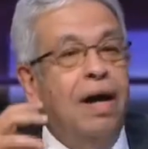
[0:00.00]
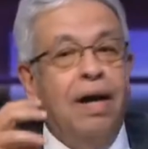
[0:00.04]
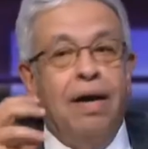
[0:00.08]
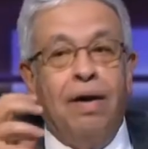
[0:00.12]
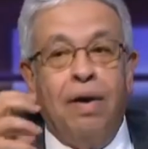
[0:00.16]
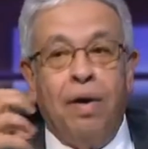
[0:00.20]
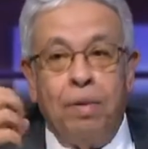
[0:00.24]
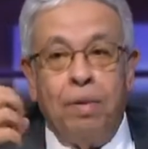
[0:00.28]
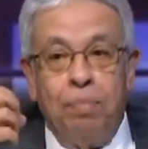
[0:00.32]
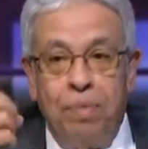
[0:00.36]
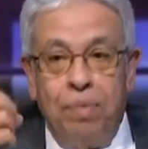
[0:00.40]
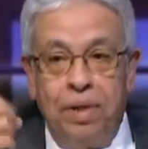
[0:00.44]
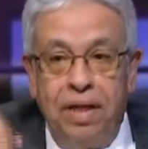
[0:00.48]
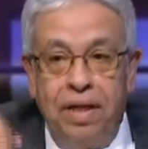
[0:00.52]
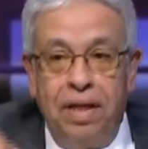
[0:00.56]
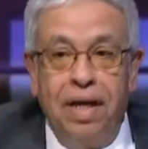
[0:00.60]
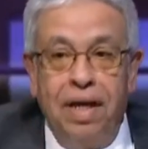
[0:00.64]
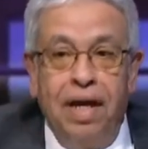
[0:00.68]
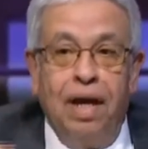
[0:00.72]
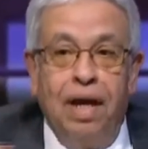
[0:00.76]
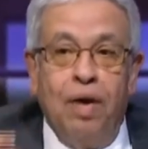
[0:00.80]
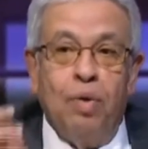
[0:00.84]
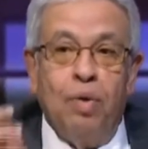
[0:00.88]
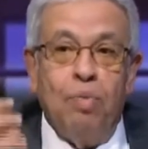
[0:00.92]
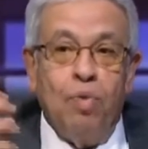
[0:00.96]

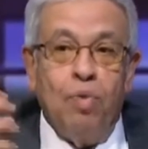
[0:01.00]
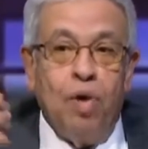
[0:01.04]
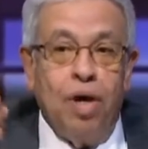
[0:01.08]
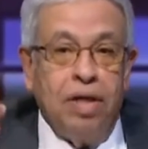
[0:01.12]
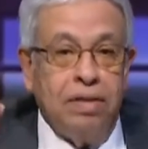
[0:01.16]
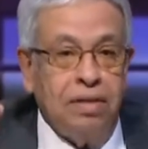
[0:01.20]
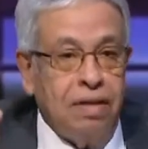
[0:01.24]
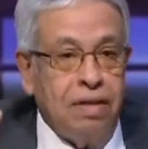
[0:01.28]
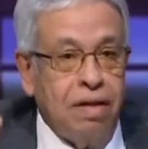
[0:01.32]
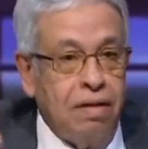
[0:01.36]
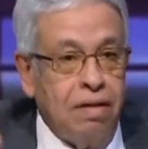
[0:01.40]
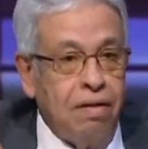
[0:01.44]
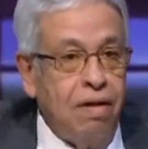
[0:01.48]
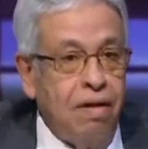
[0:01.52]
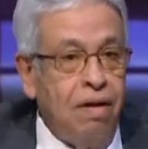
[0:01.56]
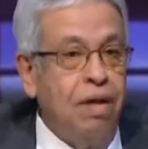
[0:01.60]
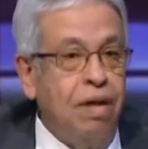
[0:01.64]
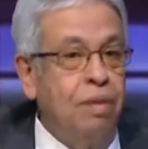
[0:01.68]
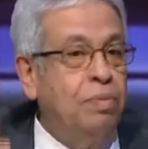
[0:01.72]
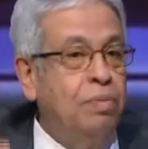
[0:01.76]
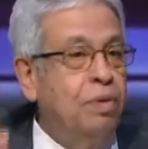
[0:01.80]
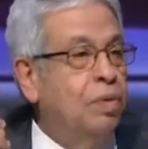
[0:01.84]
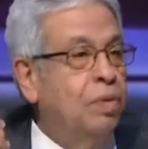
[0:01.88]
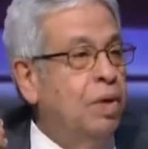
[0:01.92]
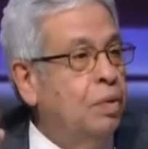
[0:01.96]
الغربية أو المعسكر
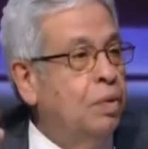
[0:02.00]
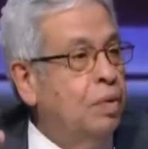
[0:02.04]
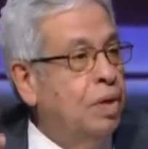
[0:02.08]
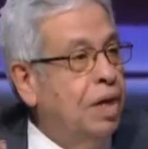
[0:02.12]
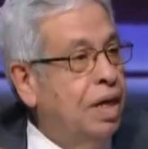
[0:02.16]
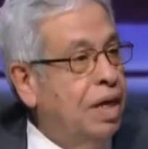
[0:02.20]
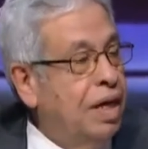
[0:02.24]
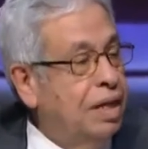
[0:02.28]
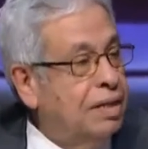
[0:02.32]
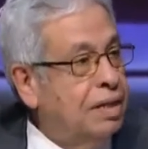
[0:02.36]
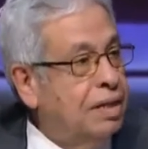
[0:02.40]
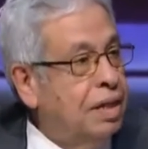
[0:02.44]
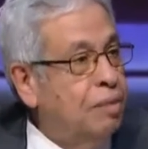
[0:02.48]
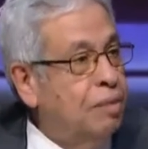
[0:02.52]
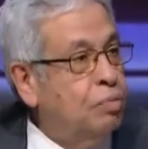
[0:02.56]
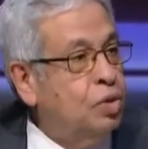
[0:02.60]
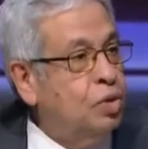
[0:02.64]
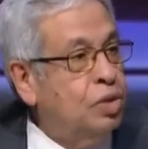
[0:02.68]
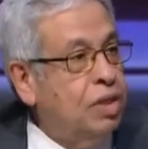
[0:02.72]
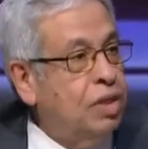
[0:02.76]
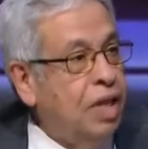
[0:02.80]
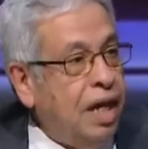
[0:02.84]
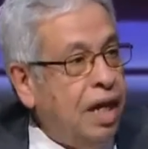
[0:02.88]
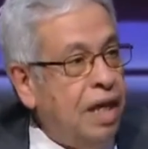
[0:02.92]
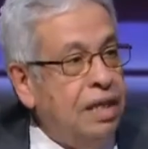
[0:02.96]
الغربي والولايات
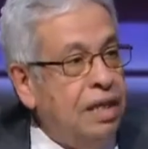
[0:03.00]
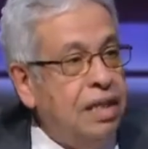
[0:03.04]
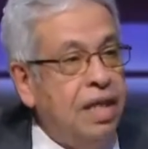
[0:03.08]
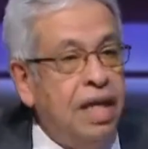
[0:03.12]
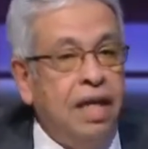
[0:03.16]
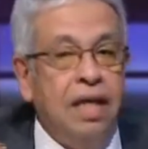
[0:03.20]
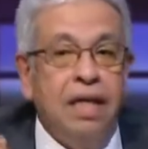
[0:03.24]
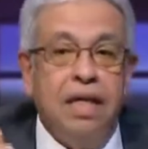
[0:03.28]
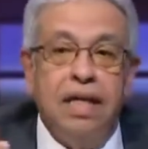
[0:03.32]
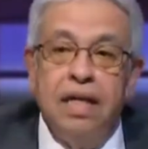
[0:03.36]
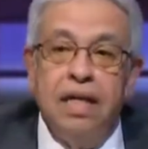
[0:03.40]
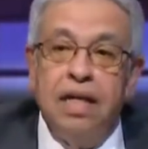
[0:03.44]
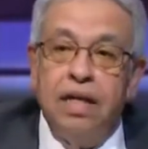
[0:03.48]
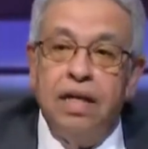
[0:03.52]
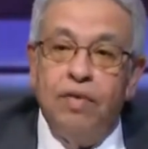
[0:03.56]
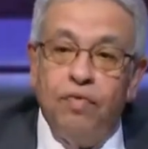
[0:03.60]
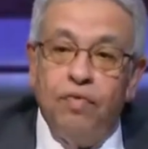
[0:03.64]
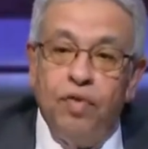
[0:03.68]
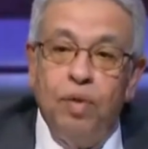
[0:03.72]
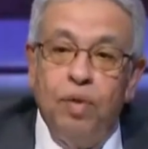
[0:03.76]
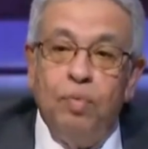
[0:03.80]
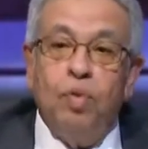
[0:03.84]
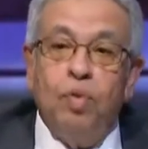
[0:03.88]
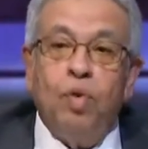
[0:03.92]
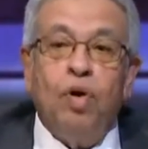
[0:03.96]
المتحدة
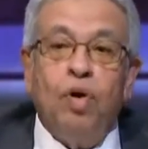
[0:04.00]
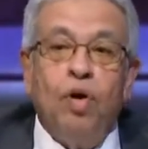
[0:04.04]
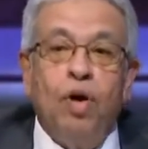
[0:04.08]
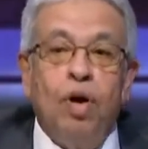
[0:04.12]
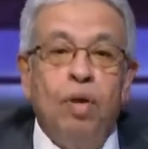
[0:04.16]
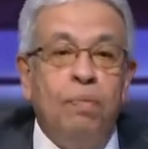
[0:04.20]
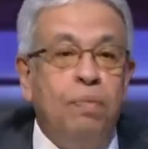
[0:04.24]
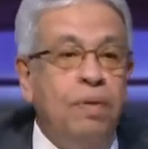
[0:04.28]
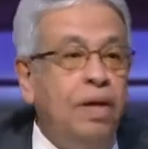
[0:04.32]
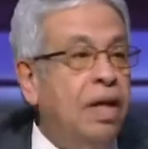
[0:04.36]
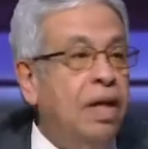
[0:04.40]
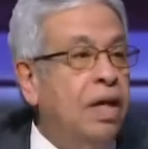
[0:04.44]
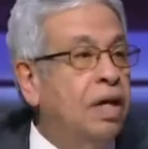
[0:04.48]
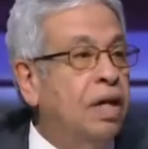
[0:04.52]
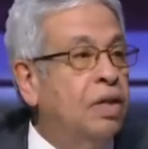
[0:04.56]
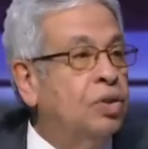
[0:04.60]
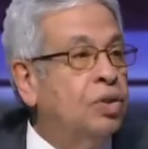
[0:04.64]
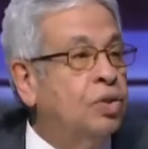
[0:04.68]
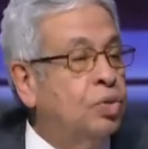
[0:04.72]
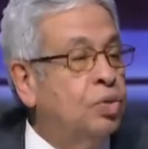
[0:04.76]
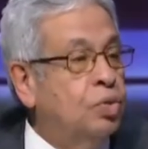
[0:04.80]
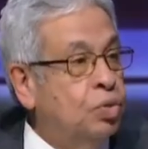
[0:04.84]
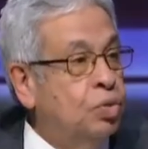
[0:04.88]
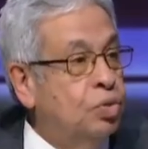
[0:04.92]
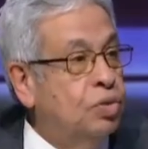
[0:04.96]
في مقابل
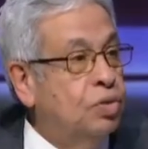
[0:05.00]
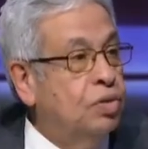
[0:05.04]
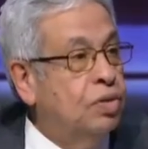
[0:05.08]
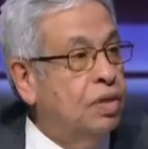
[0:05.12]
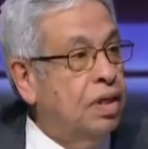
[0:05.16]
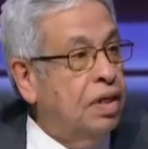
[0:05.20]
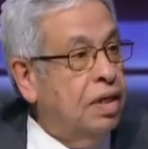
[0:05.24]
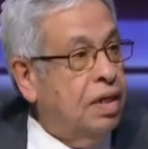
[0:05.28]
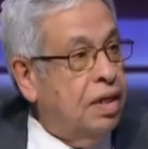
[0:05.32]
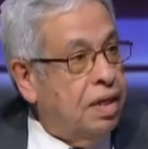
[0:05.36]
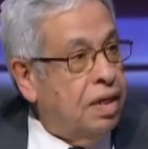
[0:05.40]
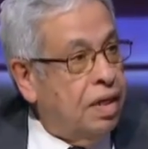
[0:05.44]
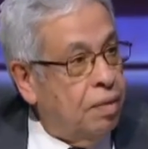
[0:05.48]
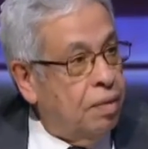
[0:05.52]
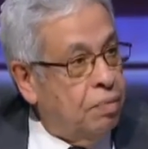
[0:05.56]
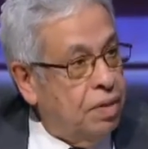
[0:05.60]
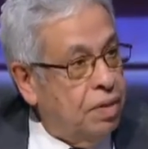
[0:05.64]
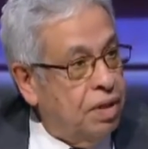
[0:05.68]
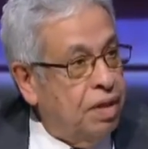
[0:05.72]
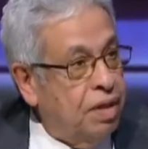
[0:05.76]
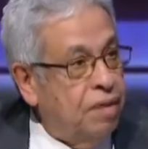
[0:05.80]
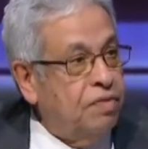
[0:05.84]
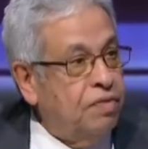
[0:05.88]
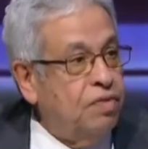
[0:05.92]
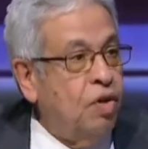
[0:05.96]
الصعود
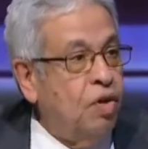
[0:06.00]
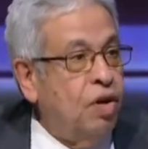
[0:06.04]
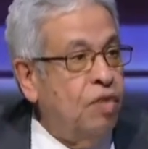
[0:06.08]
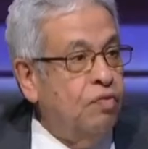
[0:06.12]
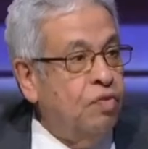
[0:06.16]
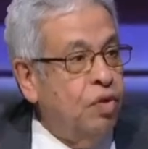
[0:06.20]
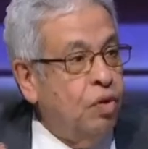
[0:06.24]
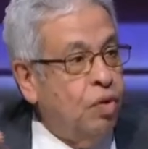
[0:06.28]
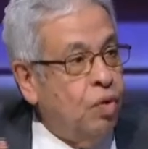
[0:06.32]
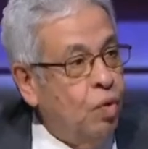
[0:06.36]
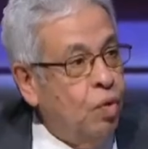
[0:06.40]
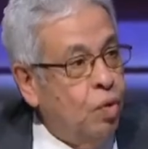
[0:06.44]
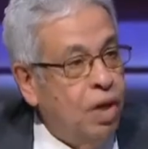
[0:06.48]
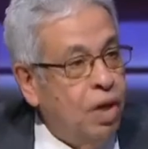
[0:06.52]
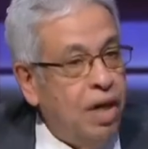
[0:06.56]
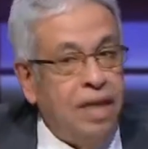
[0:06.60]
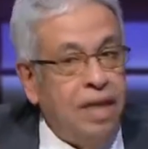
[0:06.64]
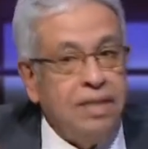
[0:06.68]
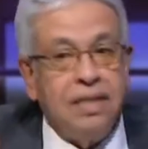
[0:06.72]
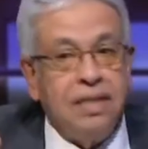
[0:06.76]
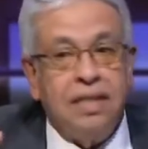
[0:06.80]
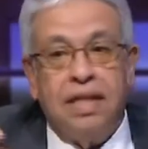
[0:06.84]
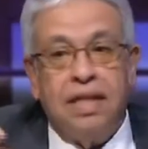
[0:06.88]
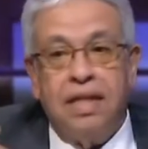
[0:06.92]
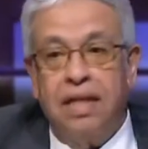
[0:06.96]
الكبير سواء في القوة
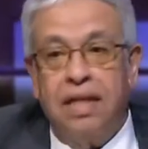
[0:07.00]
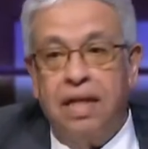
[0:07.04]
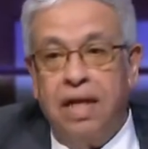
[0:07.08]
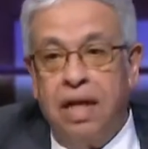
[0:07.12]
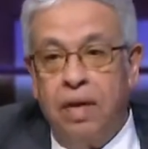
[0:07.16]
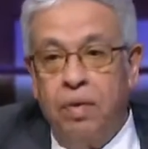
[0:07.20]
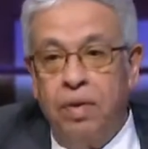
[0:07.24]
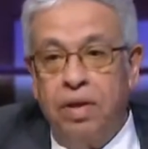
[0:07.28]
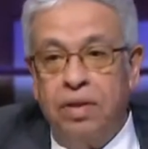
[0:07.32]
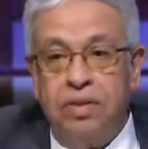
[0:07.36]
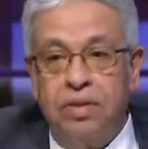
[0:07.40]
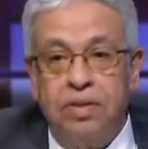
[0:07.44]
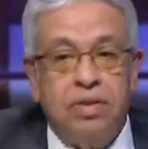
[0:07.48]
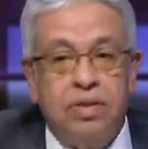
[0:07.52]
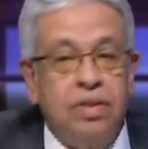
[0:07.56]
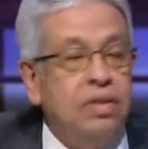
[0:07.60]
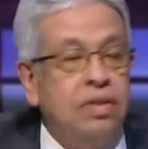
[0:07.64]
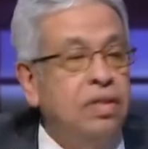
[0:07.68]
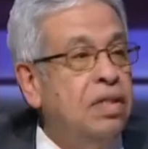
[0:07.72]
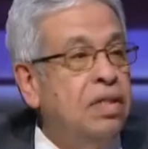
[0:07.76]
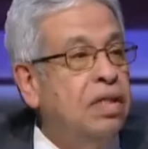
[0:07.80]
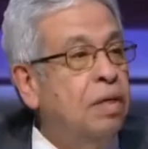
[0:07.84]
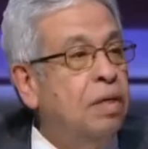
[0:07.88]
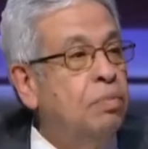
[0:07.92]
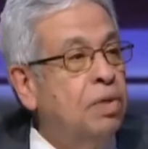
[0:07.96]
العسكرية أو
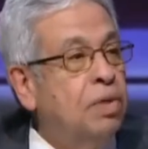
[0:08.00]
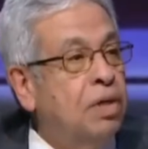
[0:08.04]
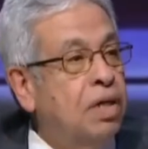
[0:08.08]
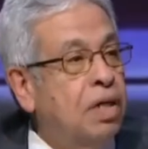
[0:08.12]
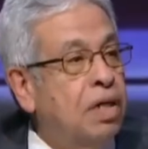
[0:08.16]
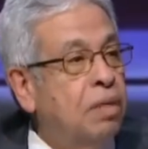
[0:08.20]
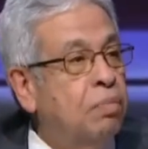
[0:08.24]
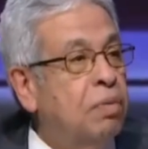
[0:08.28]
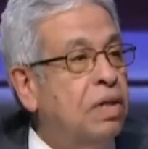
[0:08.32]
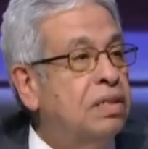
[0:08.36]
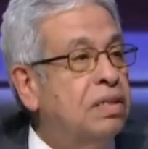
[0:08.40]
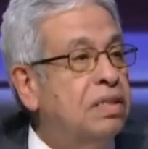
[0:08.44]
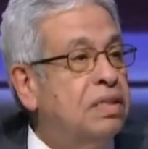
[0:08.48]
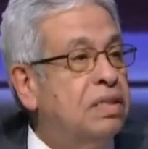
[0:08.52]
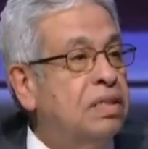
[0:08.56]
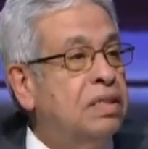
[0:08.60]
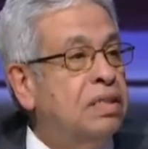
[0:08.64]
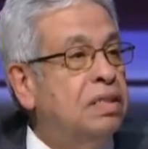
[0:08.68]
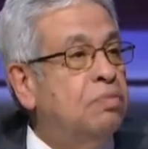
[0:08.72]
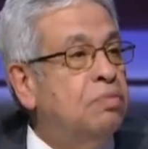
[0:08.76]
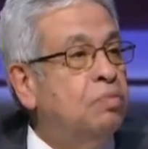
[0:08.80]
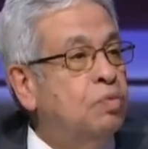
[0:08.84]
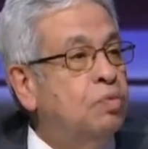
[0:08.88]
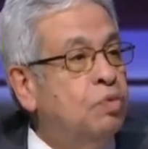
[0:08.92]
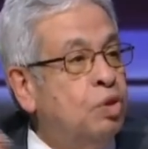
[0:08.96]
الاقتصادية من قبل
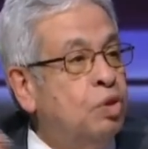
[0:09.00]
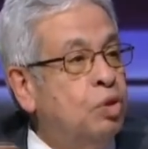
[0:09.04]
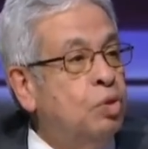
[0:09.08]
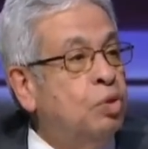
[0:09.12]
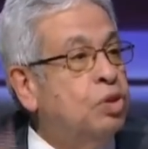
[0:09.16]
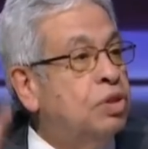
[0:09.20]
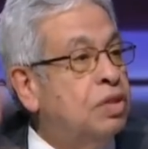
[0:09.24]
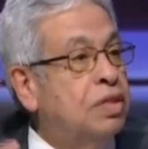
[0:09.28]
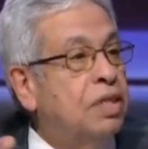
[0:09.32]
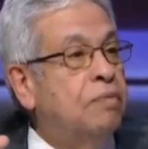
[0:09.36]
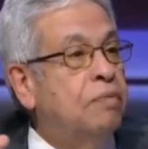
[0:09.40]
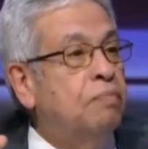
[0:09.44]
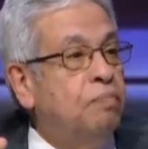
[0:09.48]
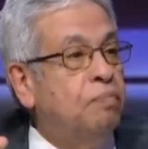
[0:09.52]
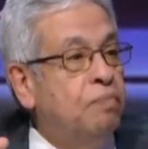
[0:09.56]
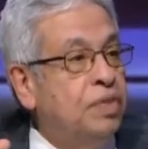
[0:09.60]
الصين وروسيا